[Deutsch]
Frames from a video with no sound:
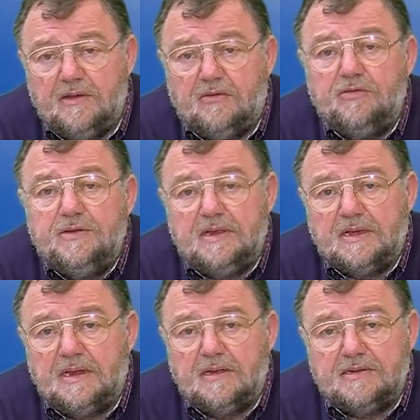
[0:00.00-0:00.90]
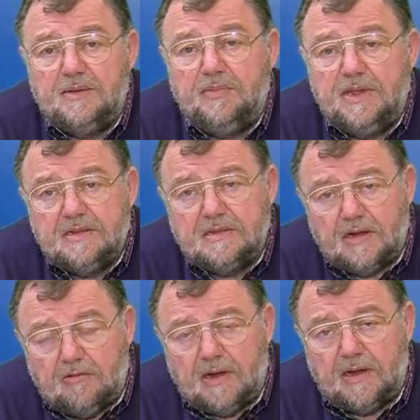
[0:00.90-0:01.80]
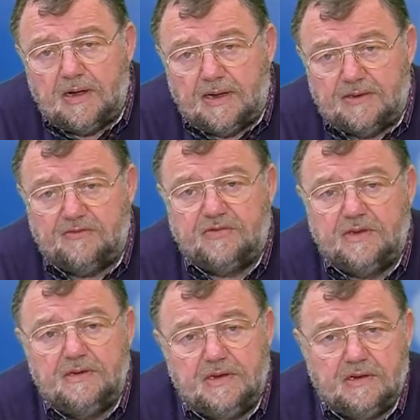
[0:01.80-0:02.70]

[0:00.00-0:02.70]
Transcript: Und ich kann auch die Peak Tower einstellen,